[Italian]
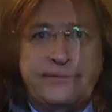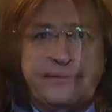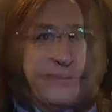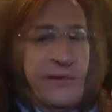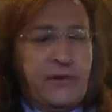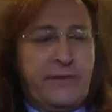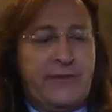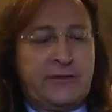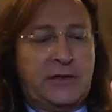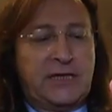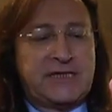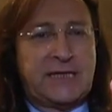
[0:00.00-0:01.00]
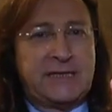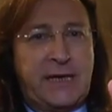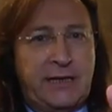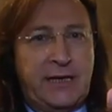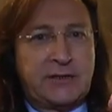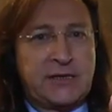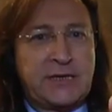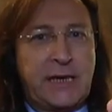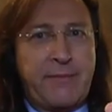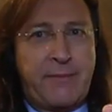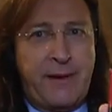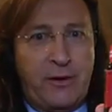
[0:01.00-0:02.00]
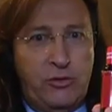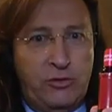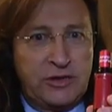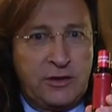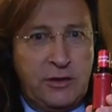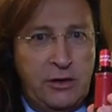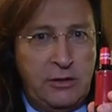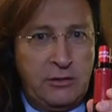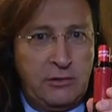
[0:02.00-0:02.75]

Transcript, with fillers: Il vino che vado ad assaggiare adesso si chiama Bausk,